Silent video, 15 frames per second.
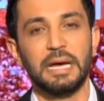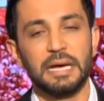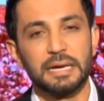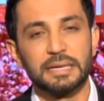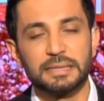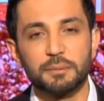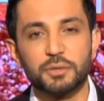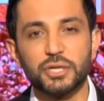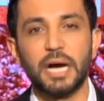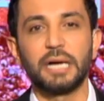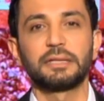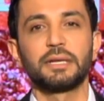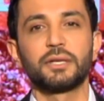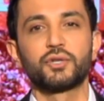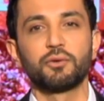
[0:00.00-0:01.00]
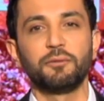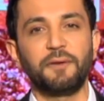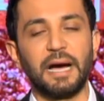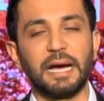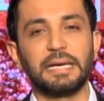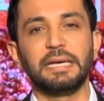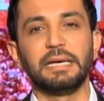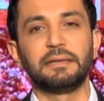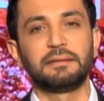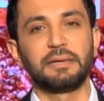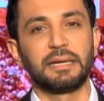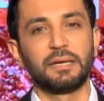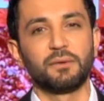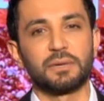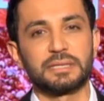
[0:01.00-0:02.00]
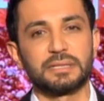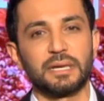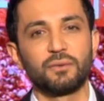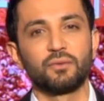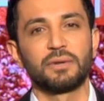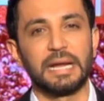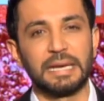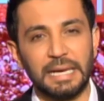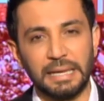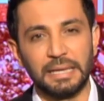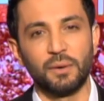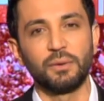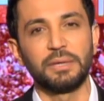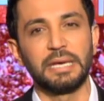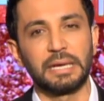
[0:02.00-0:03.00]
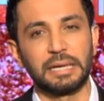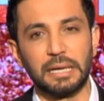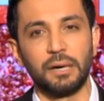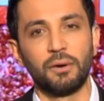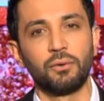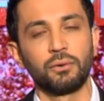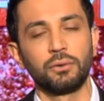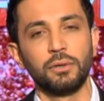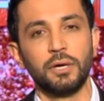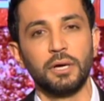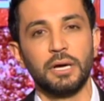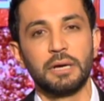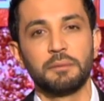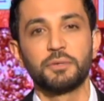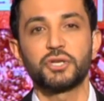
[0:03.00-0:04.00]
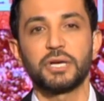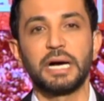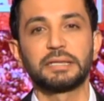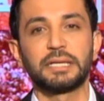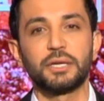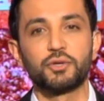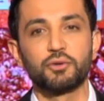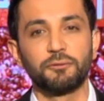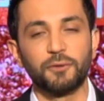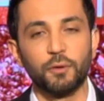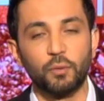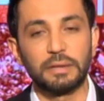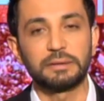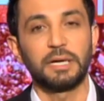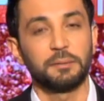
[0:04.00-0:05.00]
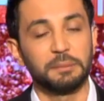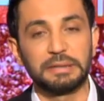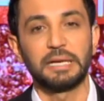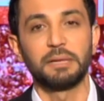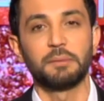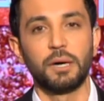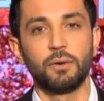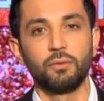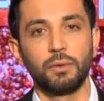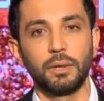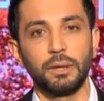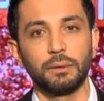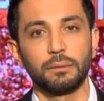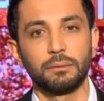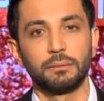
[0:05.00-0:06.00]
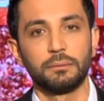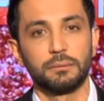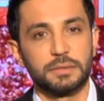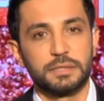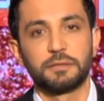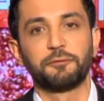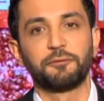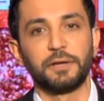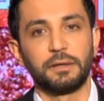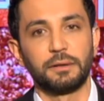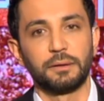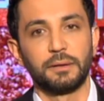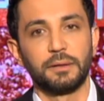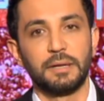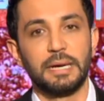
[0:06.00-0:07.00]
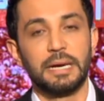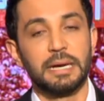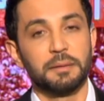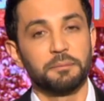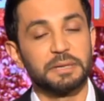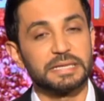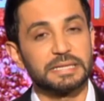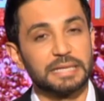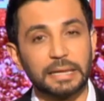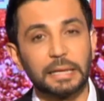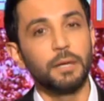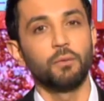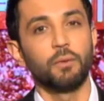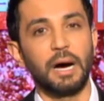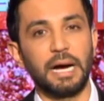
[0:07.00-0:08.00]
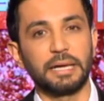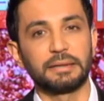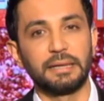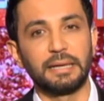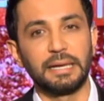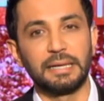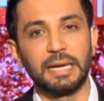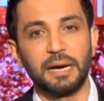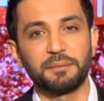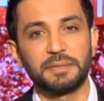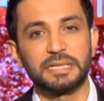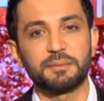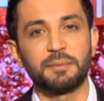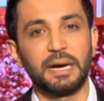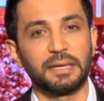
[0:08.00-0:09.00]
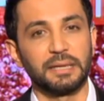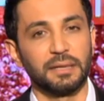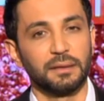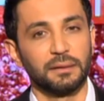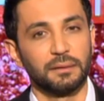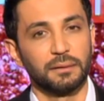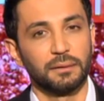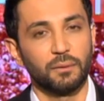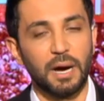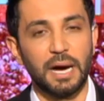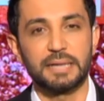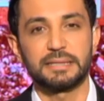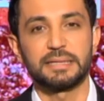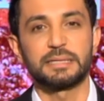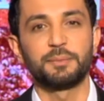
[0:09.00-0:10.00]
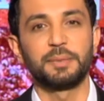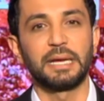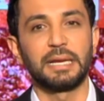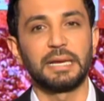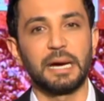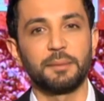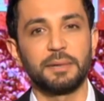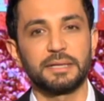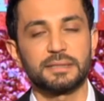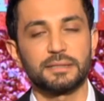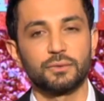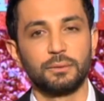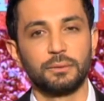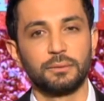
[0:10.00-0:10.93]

إذا مش قادر تشوف حقيقة يلي وصلونا نحن وياك لهون مش قادر تشوف الوضع مثل ما هو اصطفل بس لكل واحد الليلة عم يسمعني وحاسس اللي عم حسه